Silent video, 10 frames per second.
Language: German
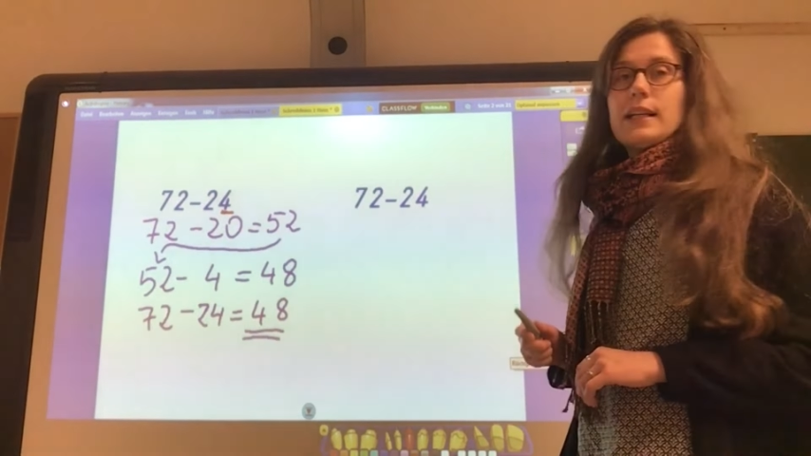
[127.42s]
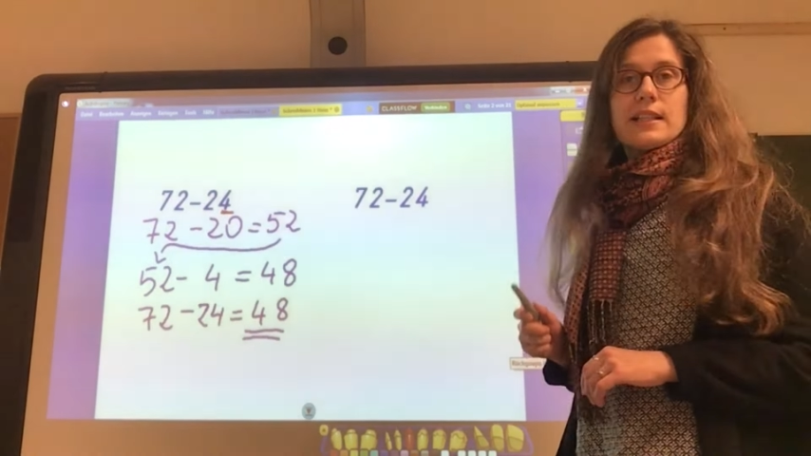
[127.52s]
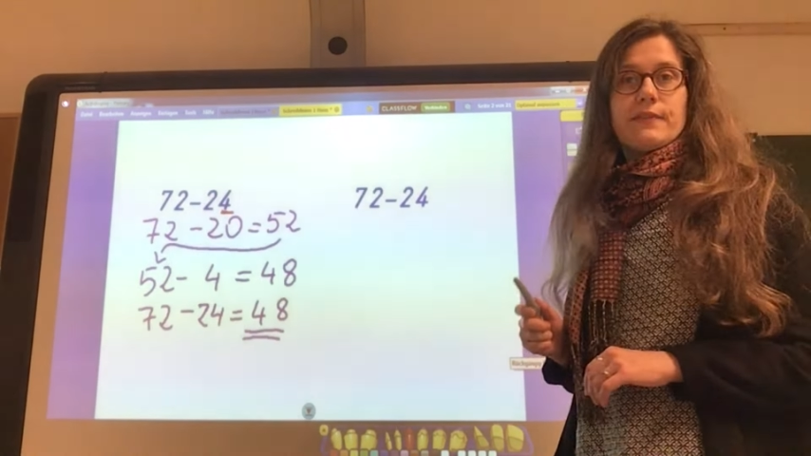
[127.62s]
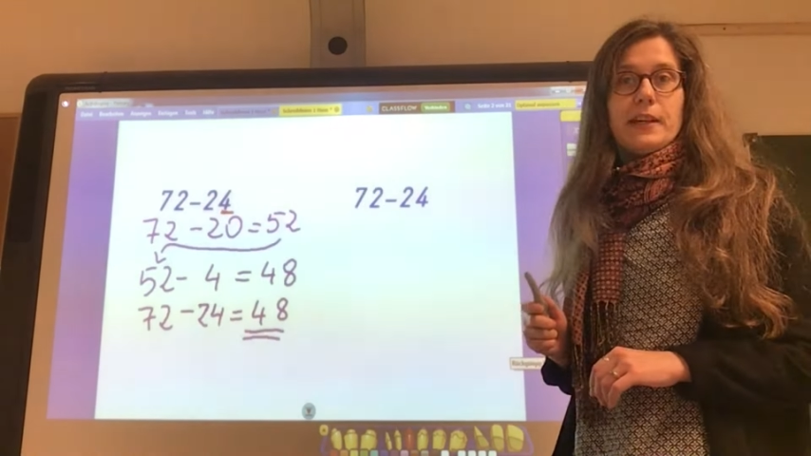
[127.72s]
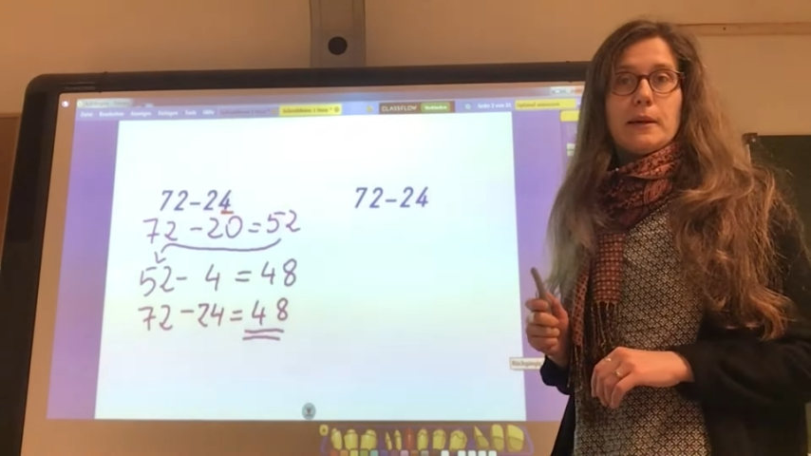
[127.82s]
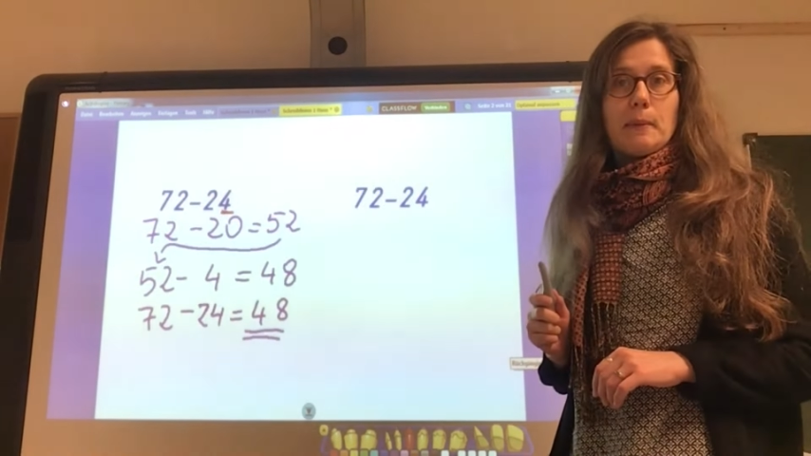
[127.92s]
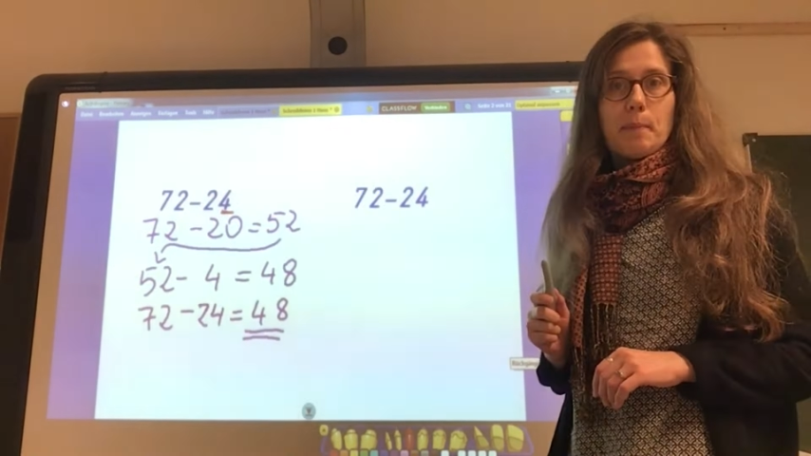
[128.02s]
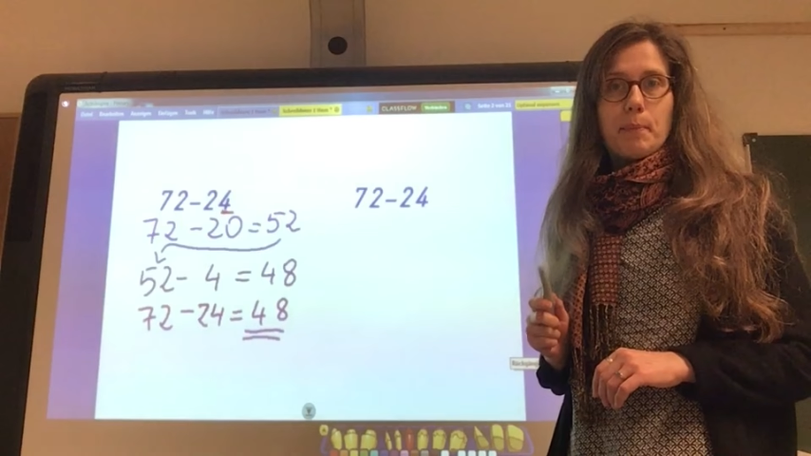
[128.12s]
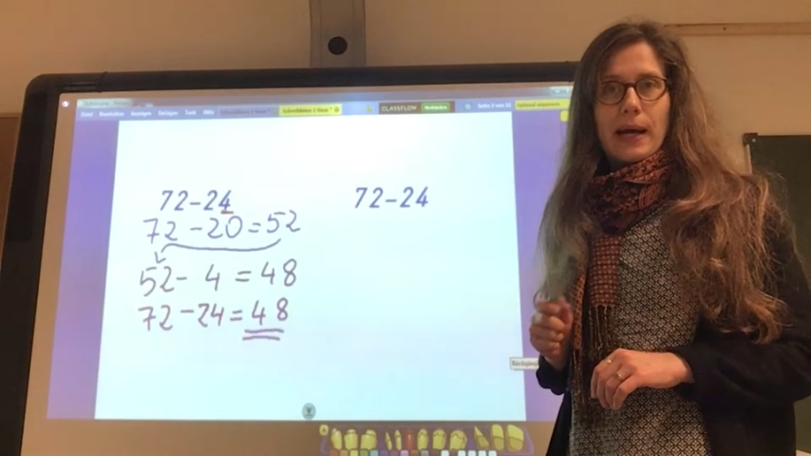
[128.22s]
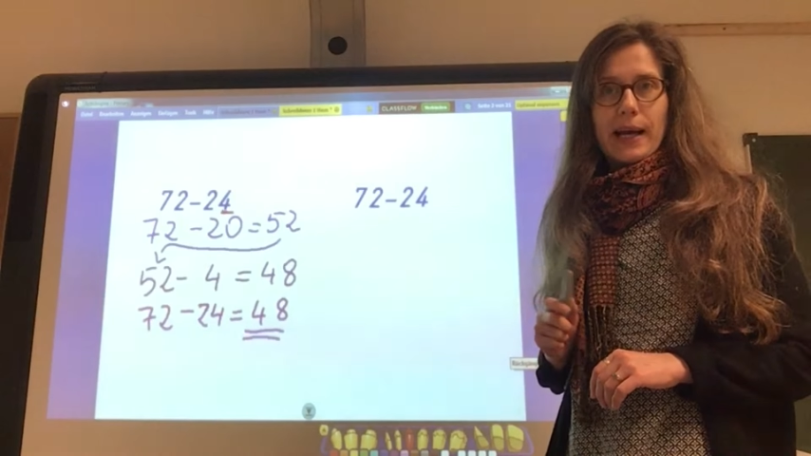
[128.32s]
dass wir
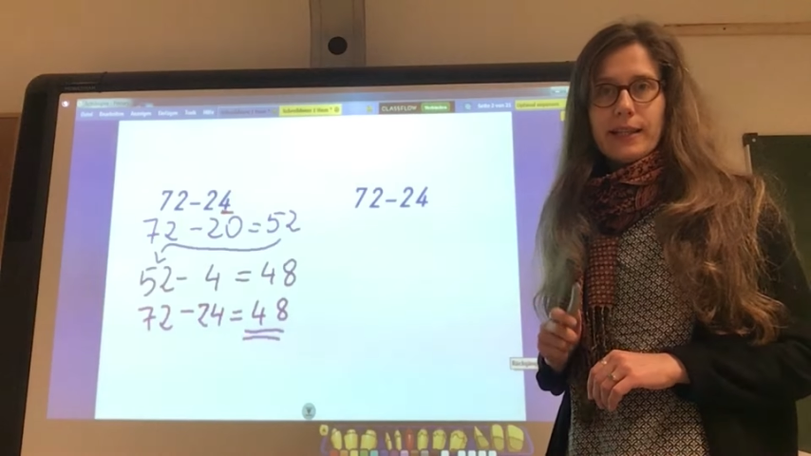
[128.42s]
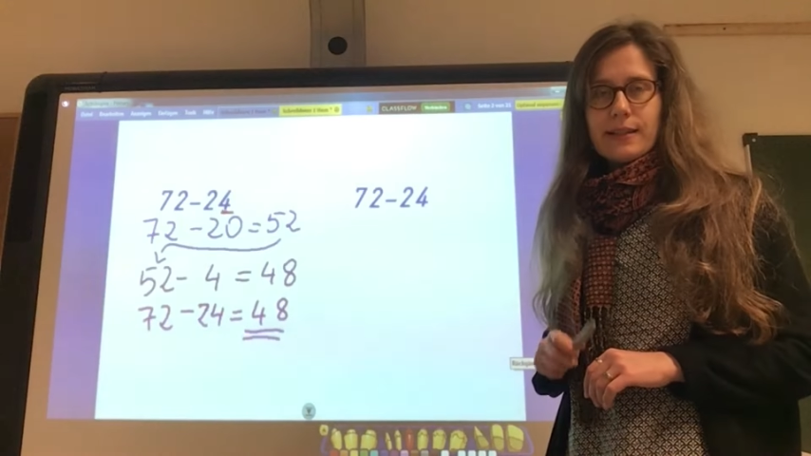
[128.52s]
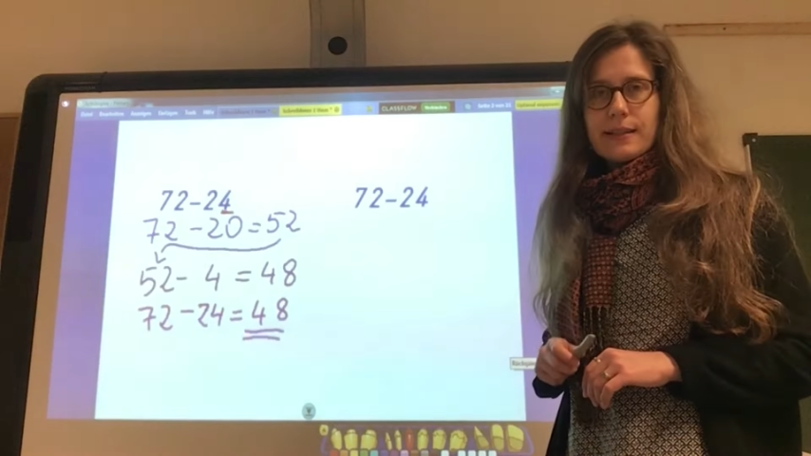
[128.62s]
beide